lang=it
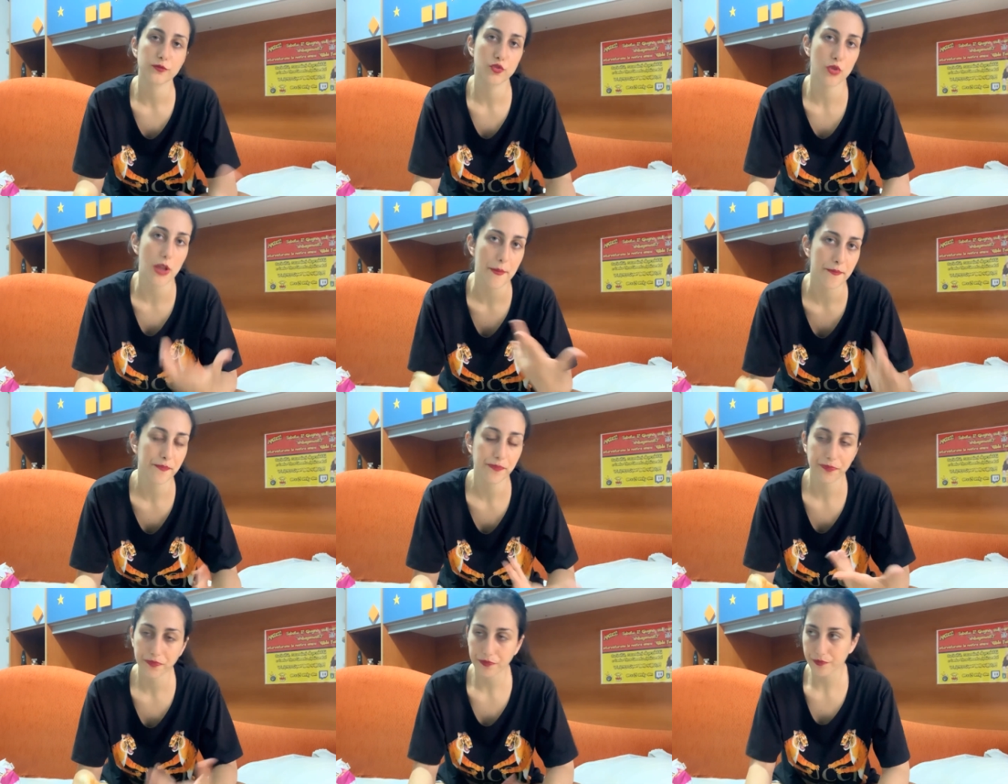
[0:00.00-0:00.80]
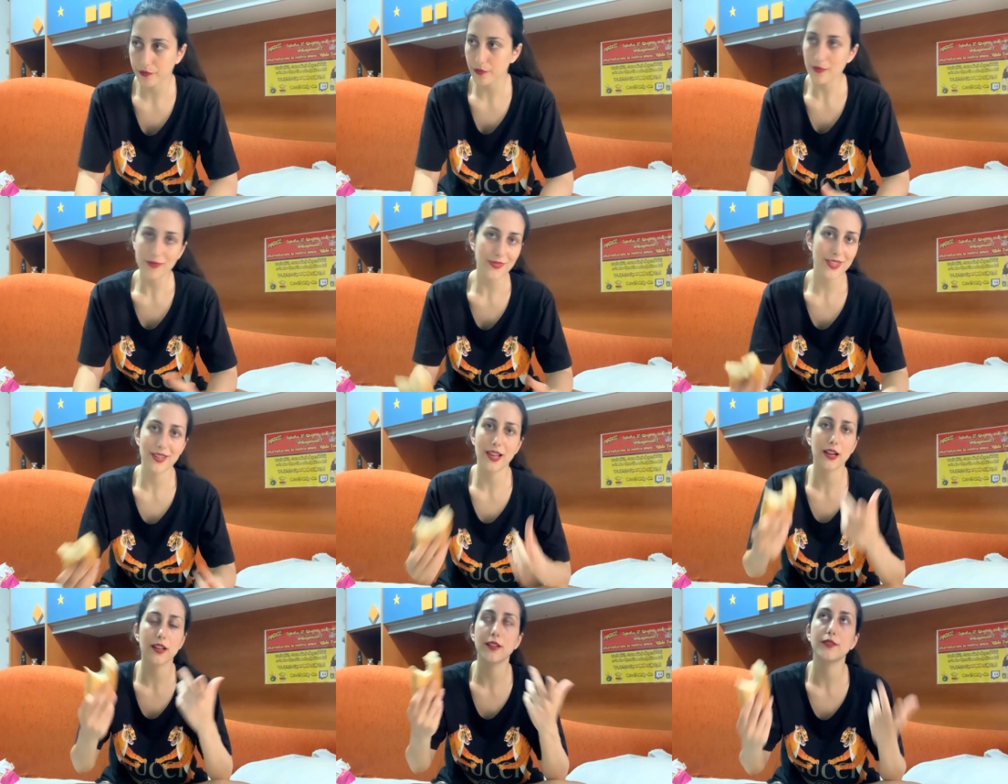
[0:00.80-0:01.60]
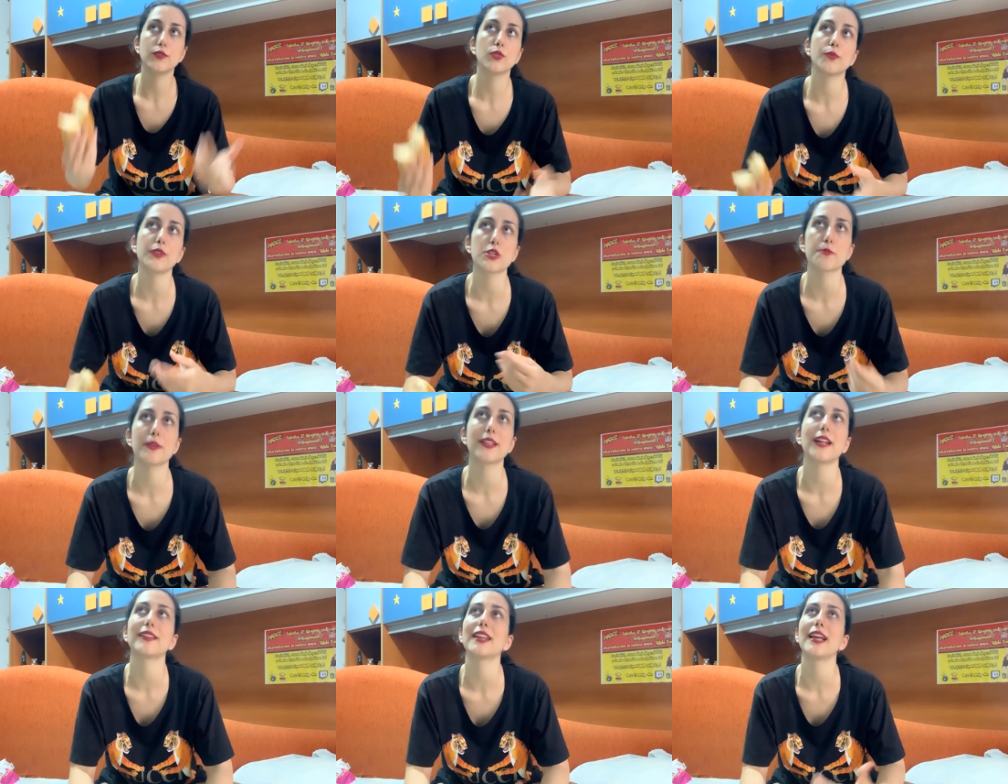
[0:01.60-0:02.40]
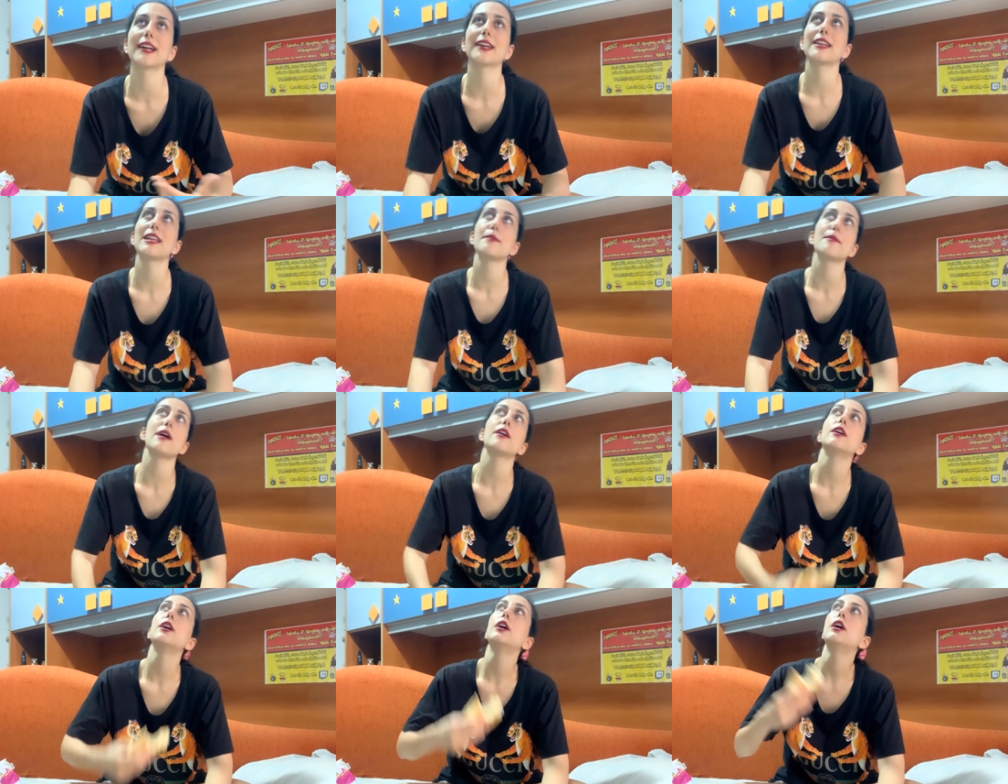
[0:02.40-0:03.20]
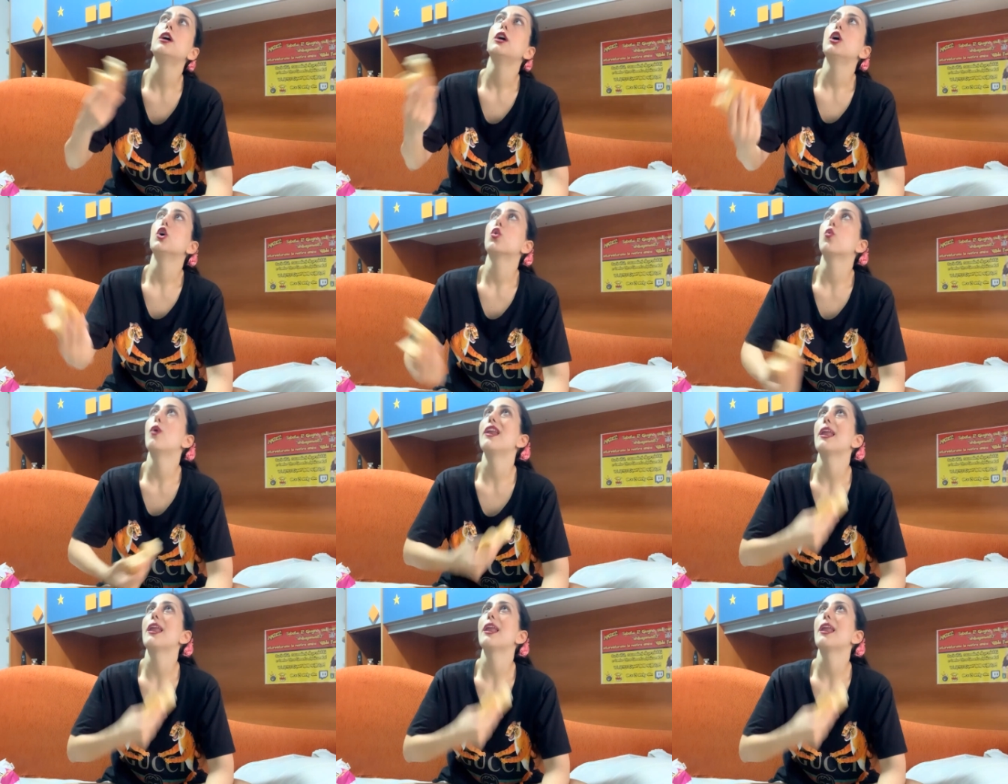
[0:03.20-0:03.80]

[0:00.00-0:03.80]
Cioè, la, non vi aspettate la crema, quella